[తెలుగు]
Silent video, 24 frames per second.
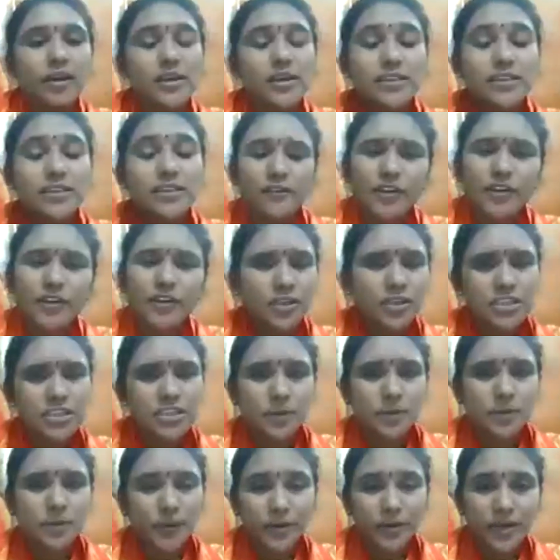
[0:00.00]
ఎవరితో
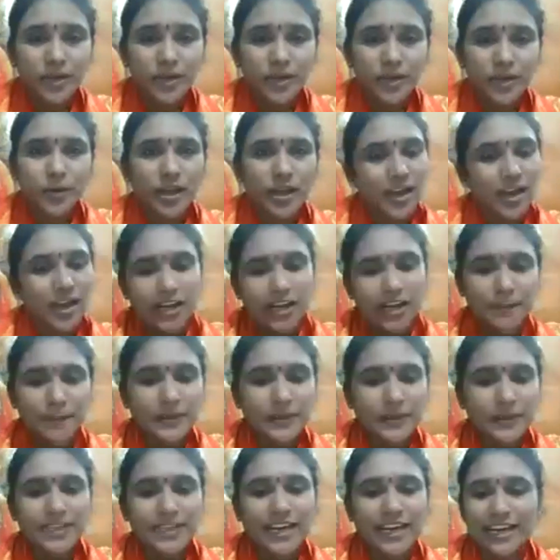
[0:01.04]
చెప్పుకున్నా కూడా కంప్లీట్
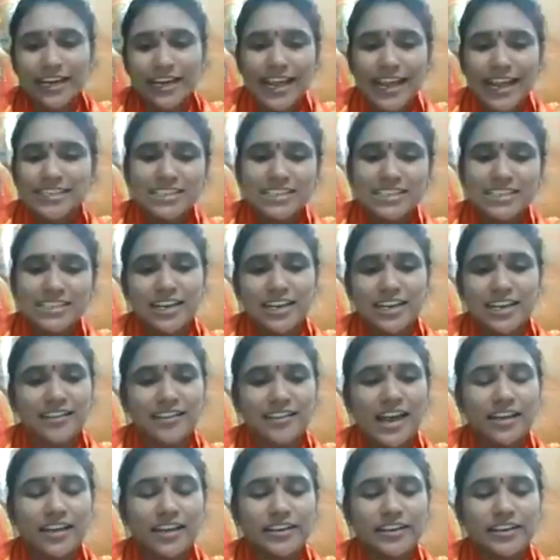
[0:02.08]
గా రిలాక్సేషన్ అనేది
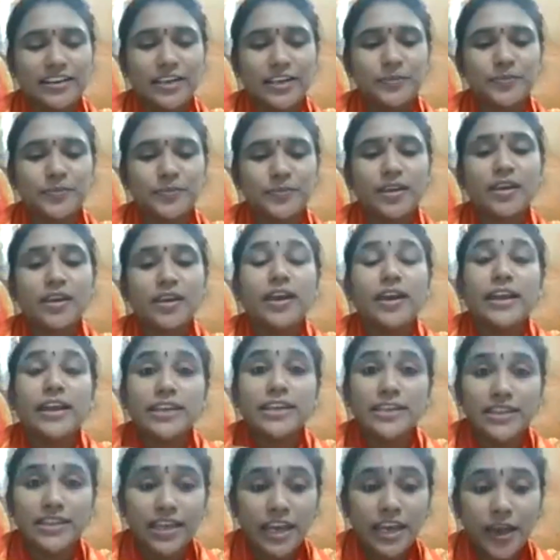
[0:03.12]
రాదండి ఇదే
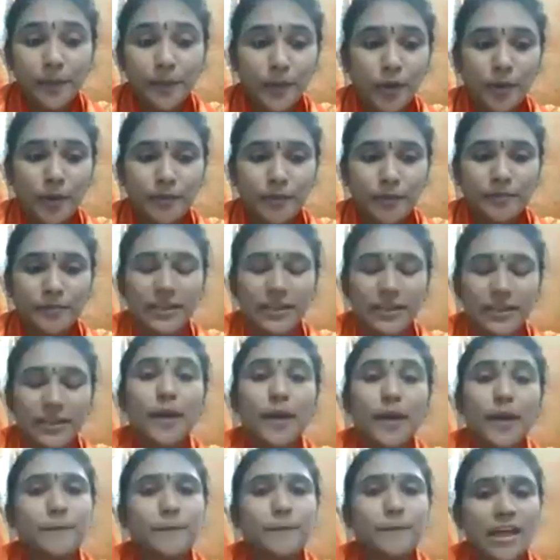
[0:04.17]
ప్రాబ్లం ని
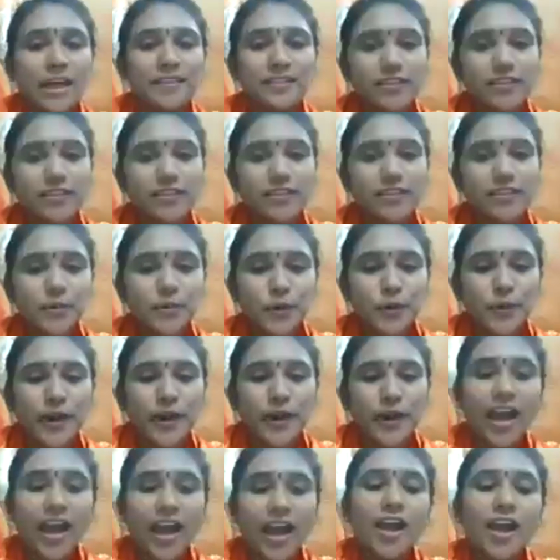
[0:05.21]
మనందరం కూడా
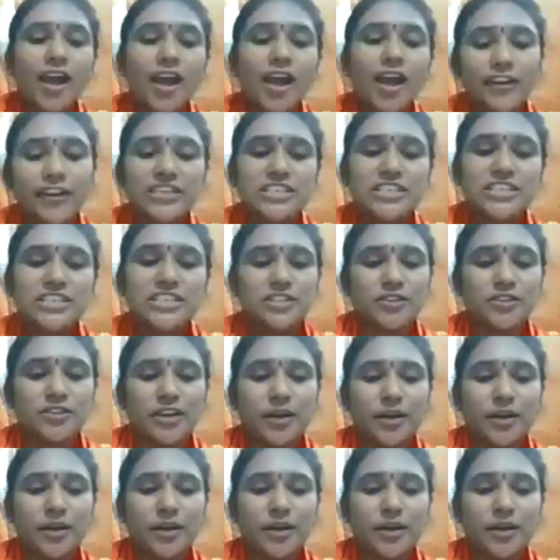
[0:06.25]
ఫేస్ చేస్తున్నాం